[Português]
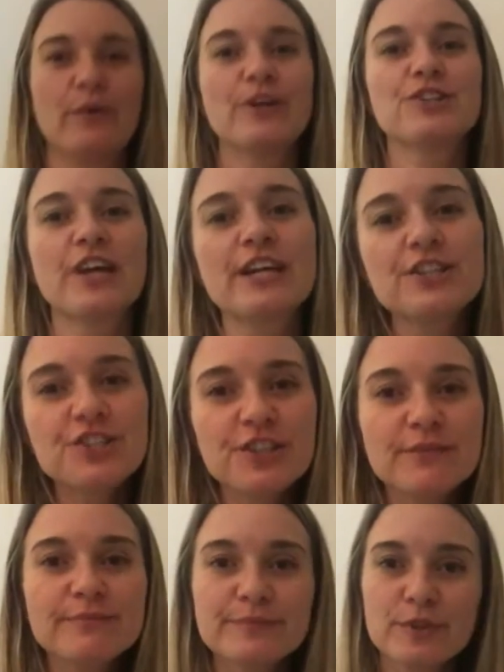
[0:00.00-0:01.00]
Oi,
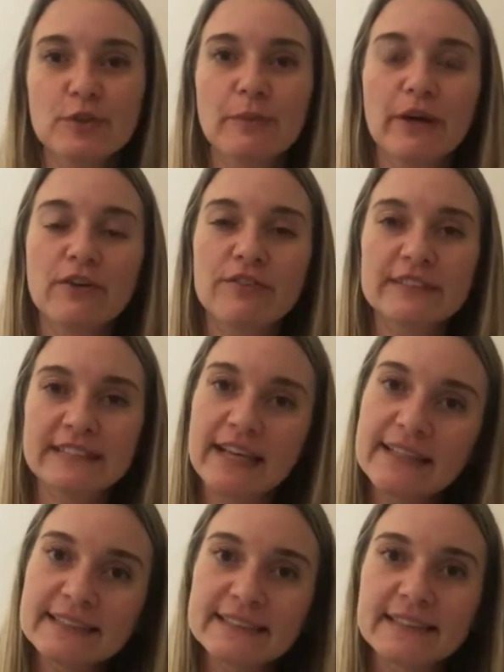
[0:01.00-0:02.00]
gente, tudo bem com
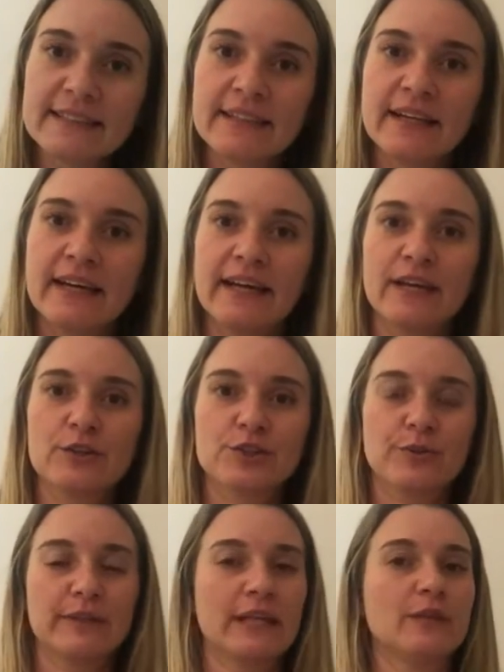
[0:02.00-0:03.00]
vocês? Eu
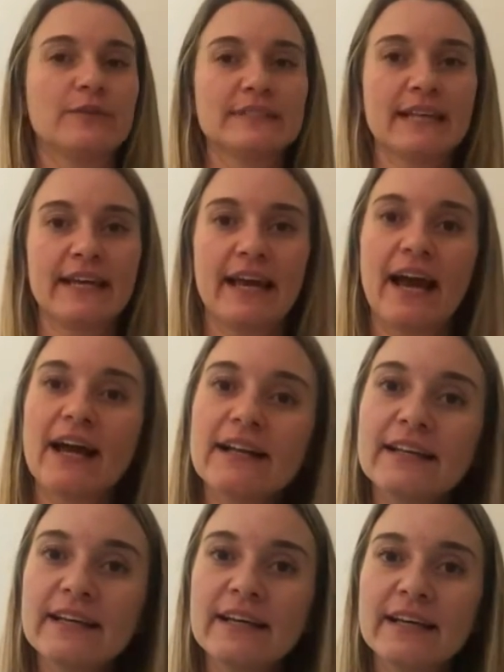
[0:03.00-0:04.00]
sou Ana Luísa
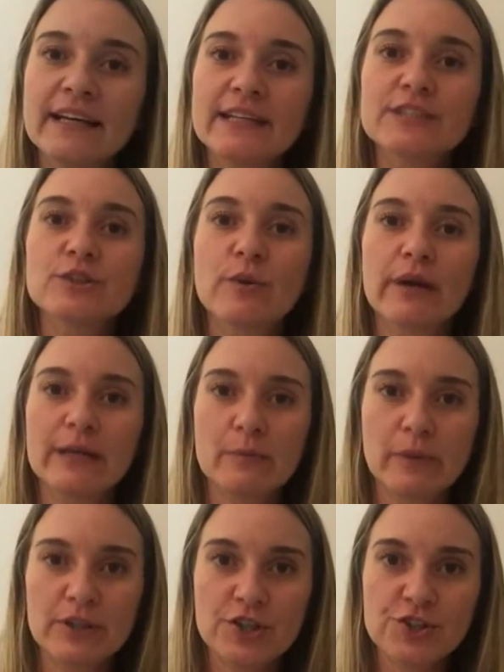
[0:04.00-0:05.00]
Reale e estou
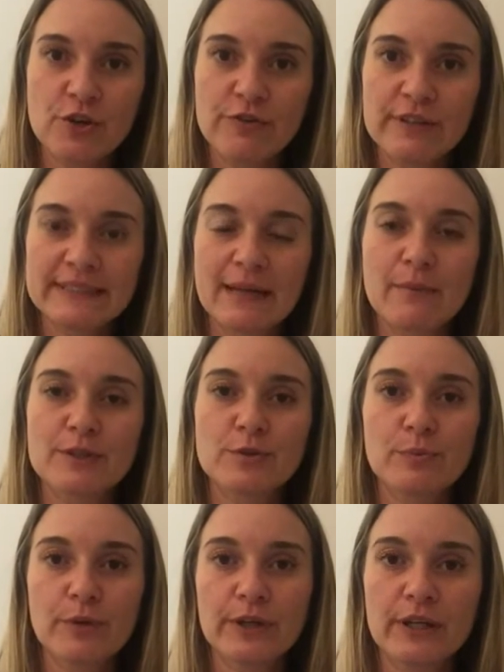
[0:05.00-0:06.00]
aqui para a gente conversar
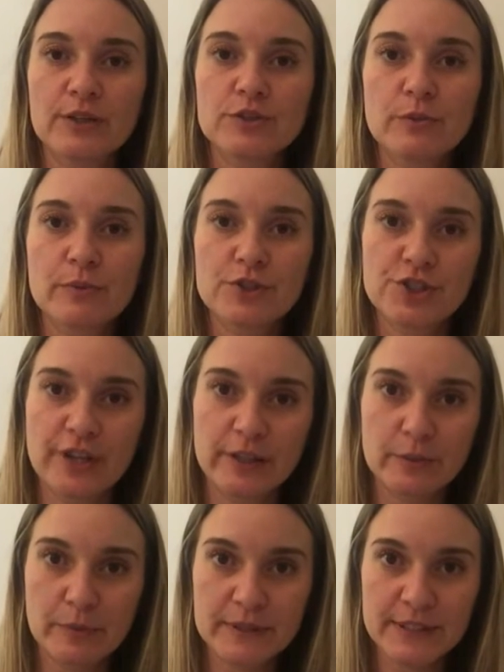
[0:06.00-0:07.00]
mais um pouquinho sobre o
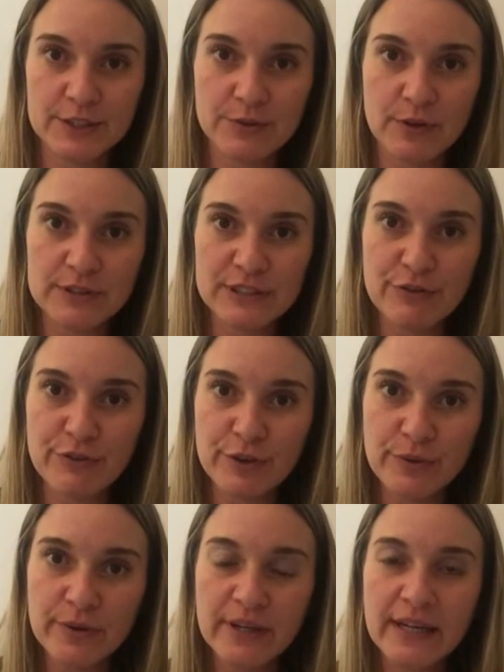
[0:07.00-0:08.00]
direito processual
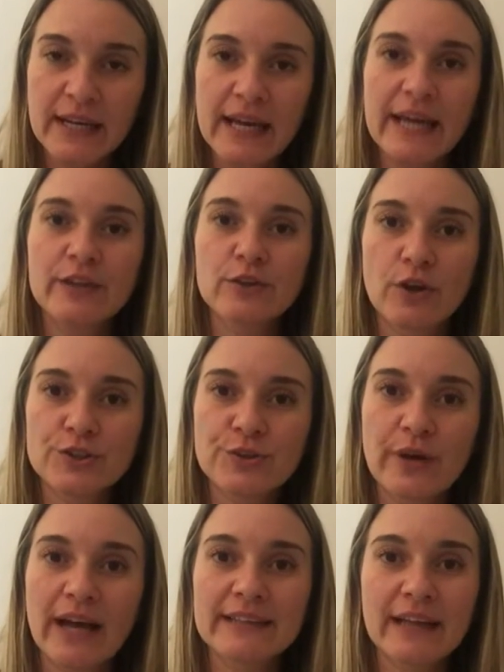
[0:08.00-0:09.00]
civil em
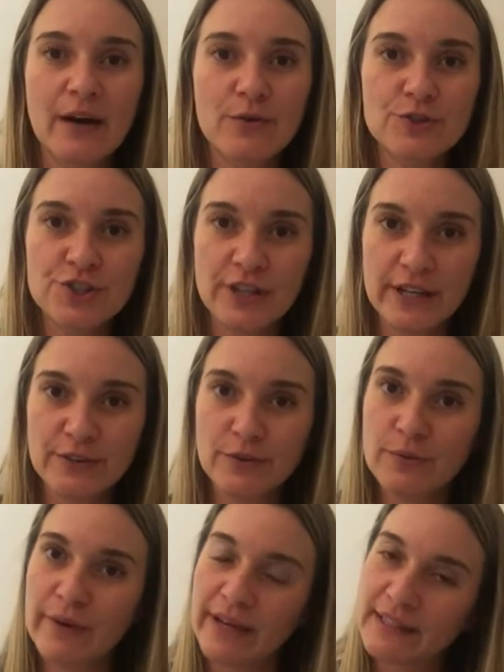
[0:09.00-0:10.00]
nosso canal
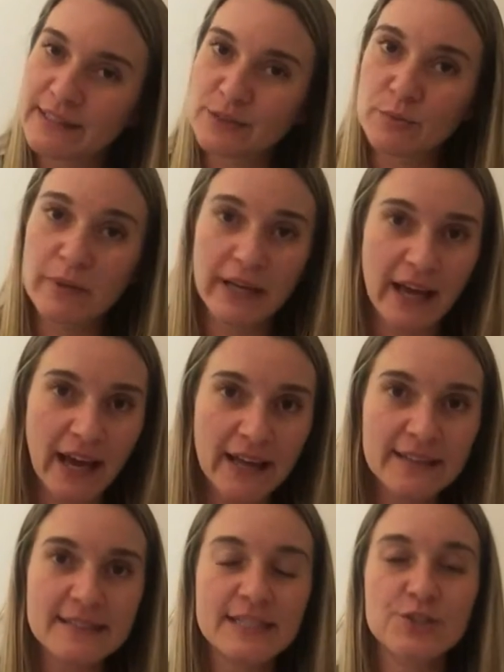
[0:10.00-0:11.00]
Direito com Elas.
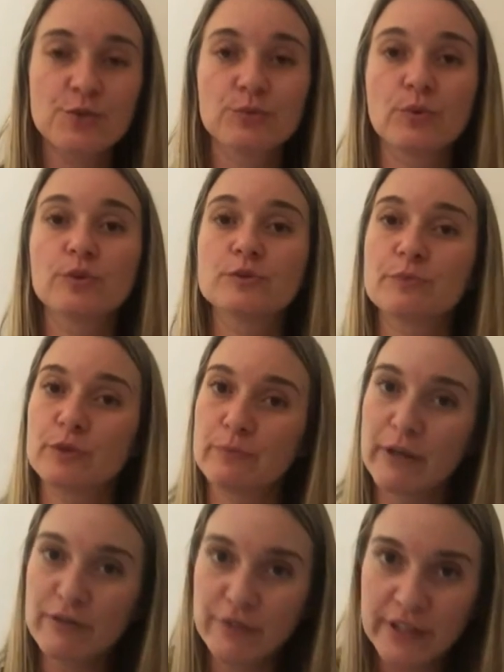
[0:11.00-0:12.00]
Obrigada, sejam todos
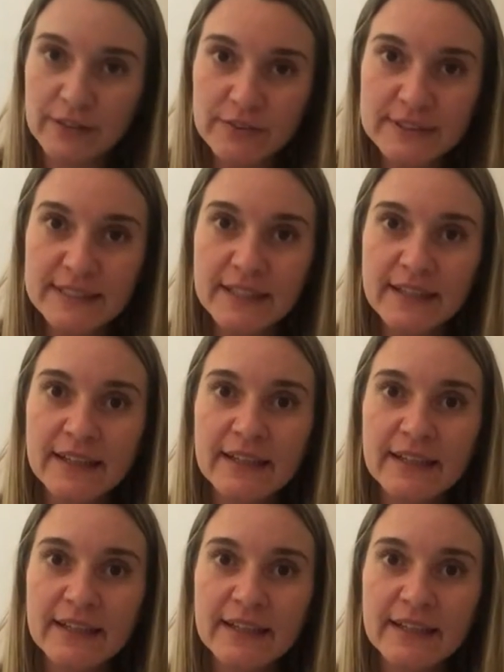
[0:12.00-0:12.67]
muito bem-vindos.